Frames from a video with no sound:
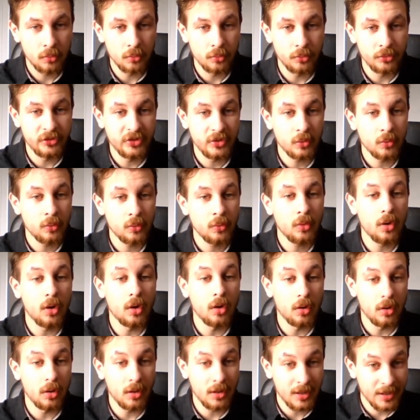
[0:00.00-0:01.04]
nous irons
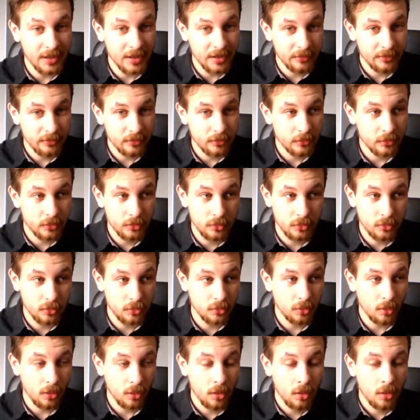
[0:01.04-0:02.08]
en live
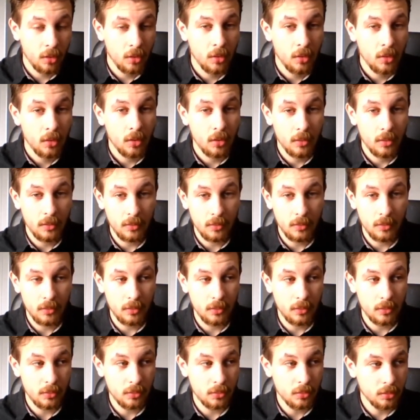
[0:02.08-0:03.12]
sur
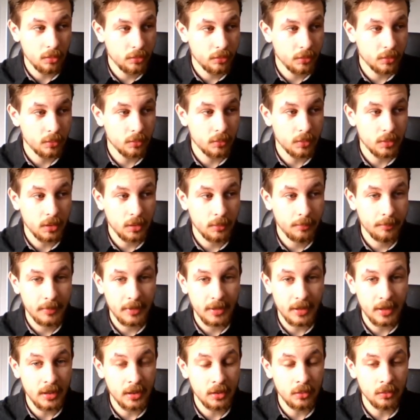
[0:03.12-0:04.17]
euh, Golder War,
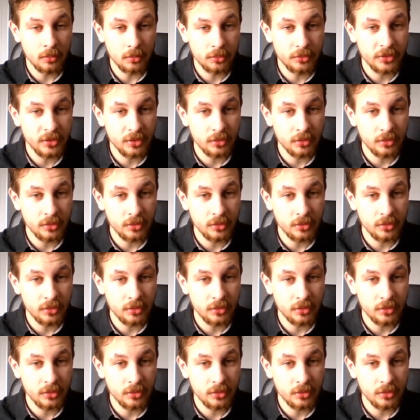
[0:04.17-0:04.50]
pareil,